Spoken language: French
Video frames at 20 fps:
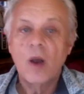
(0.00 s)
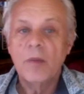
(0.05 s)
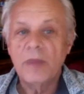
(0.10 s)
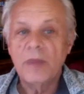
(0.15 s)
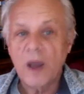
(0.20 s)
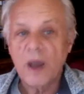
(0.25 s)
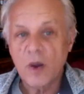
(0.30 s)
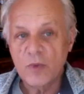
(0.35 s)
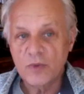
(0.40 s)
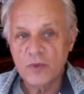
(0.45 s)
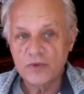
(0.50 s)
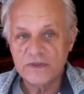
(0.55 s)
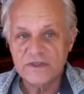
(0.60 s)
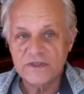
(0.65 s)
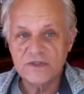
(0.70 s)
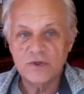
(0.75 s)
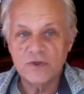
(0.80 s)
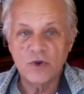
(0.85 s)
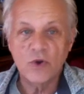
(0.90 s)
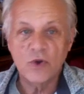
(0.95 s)
par
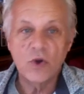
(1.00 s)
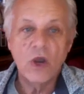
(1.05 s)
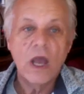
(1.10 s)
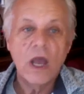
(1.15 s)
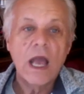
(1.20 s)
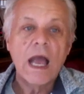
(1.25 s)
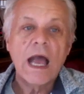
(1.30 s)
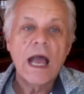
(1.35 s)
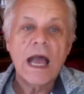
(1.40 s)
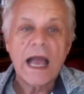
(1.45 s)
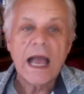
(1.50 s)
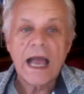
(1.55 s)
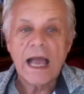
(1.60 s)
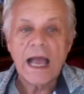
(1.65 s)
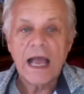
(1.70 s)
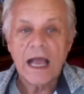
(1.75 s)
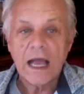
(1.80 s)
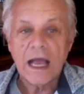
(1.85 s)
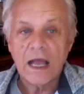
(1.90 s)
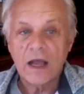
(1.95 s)
opposition
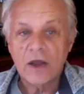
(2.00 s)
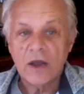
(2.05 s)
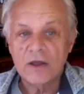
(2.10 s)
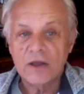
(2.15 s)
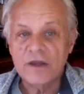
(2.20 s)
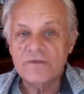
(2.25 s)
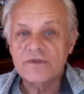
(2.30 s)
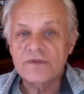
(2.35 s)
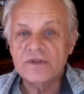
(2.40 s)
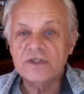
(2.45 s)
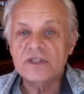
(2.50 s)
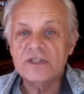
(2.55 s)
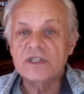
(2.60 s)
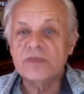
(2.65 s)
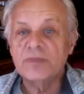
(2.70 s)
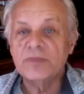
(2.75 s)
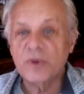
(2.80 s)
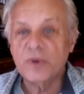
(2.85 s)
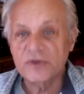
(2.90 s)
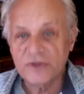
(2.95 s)
à un infini
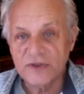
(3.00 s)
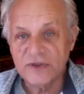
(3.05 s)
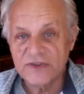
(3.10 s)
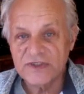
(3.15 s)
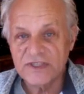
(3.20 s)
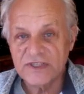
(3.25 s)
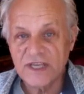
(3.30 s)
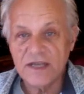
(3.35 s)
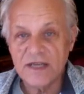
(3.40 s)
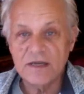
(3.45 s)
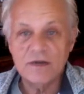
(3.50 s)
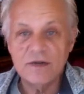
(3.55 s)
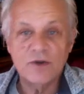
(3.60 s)
dit potentiel,